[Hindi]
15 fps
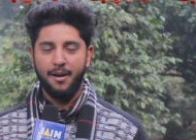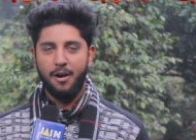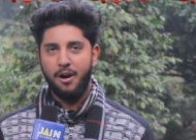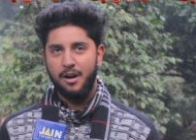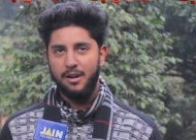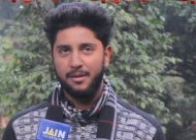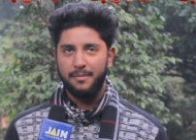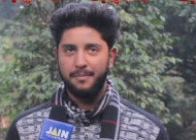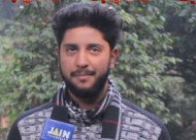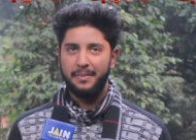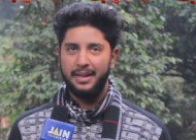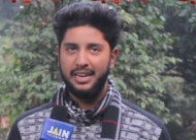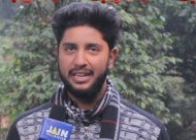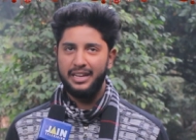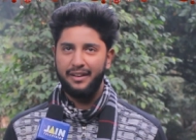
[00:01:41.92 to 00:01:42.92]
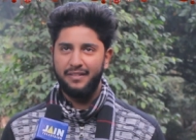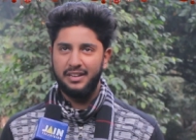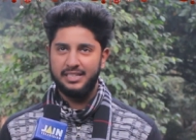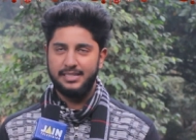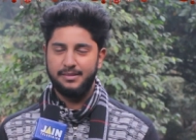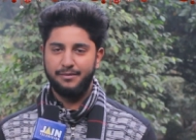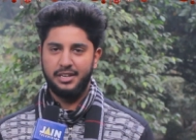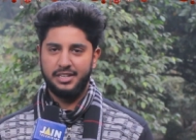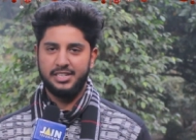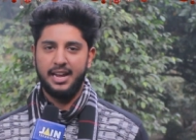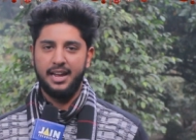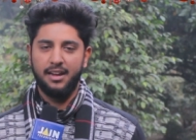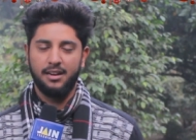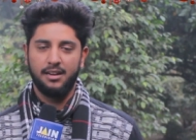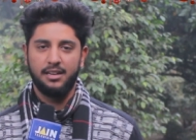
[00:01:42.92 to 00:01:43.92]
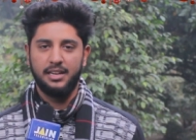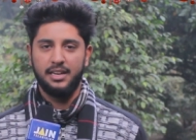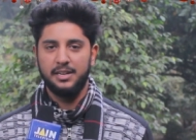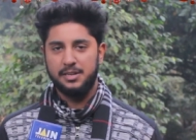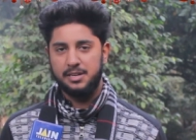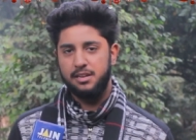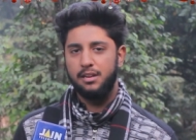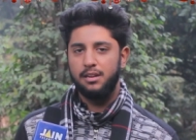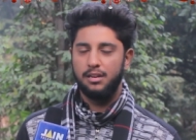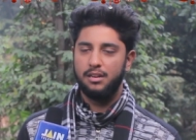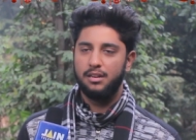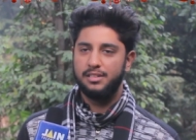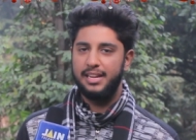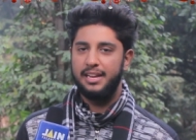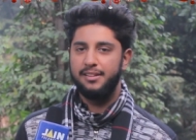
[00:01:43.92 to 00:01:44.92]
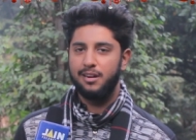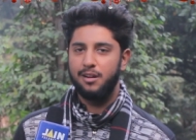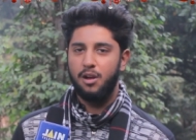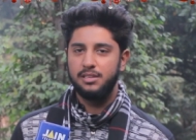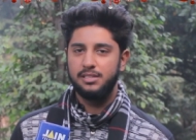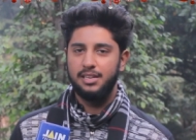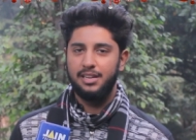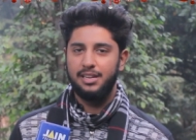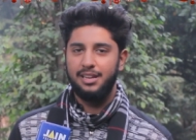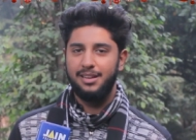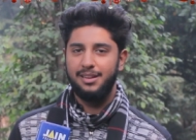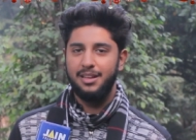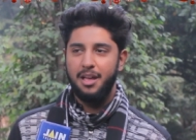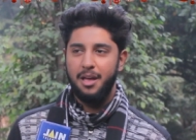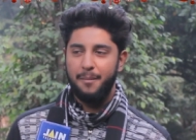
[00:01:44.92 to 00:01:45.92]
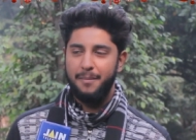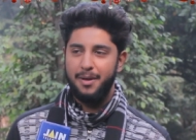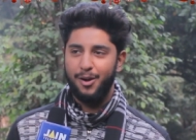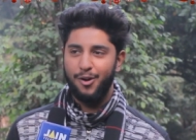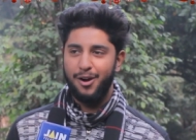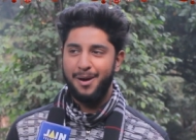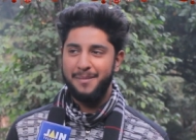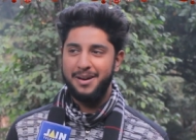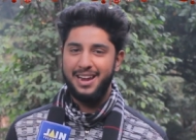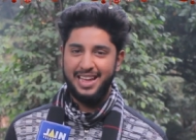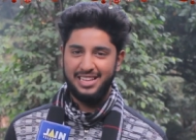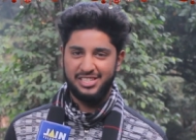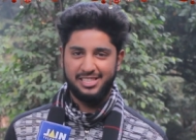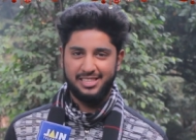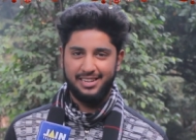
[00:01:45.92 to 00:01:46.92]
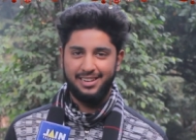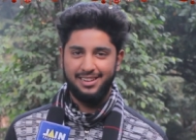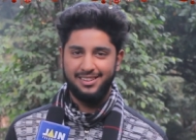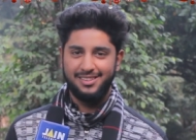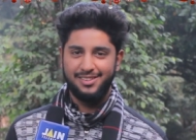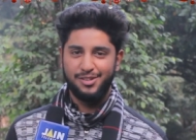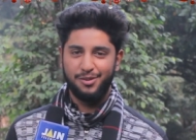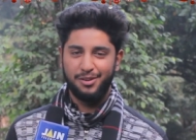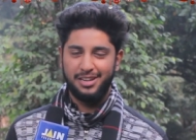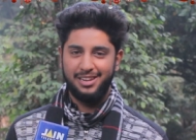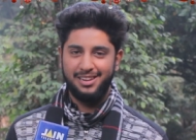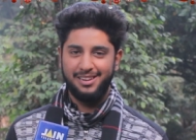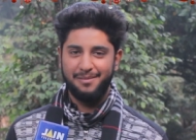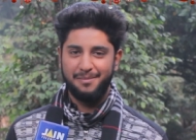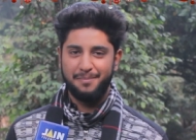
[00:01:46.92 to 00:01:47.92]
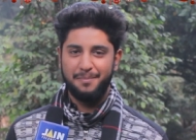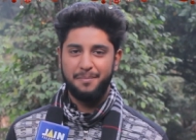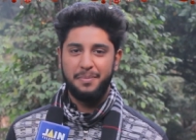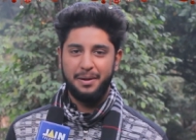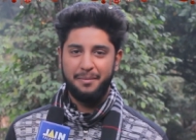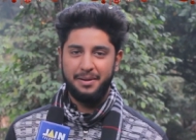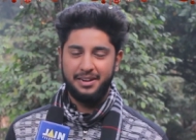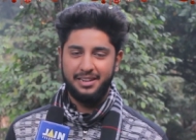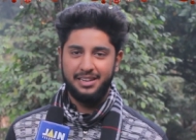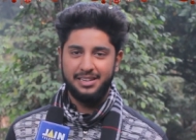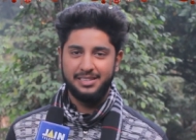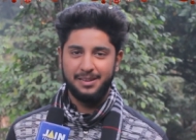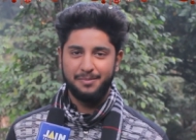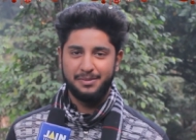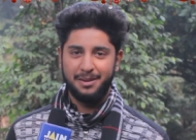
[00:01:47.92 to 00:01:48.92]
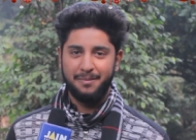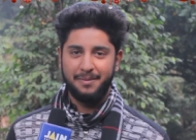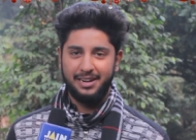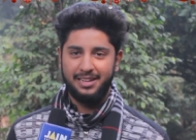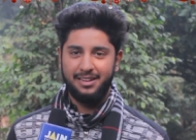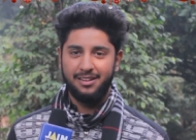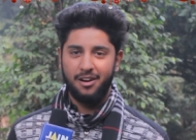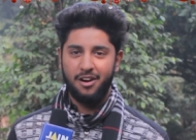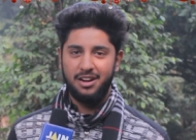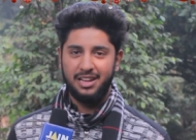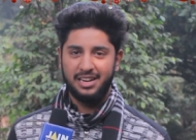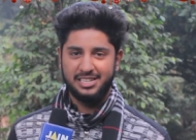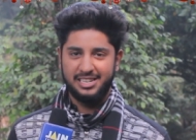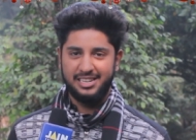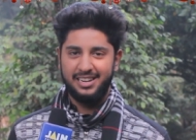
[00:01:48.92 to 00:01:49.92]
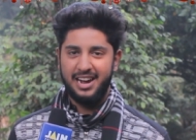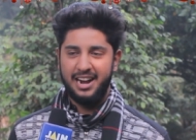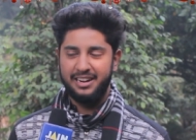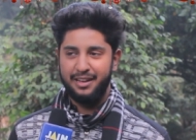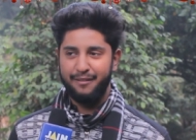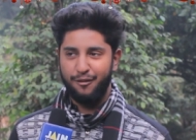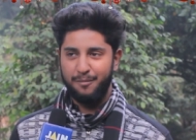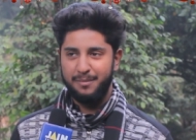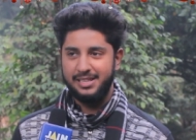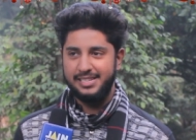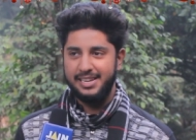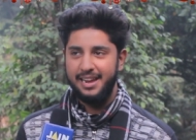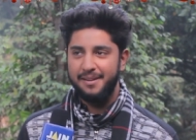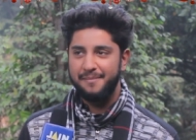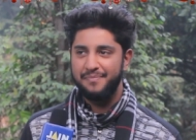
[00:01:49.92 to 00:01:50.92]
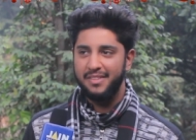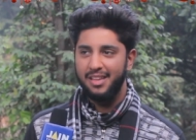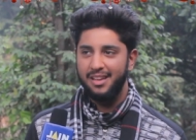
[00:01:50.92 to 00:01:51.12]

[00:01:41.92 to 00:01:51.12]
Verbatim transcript: है और मेरी ये विश है कि सेंटा क्लास से कि मेरे को हमर एच थ्री जो कि बीवीटी की सबसे बड़ी और लग्जरी गाड़ी है वो मिल जाए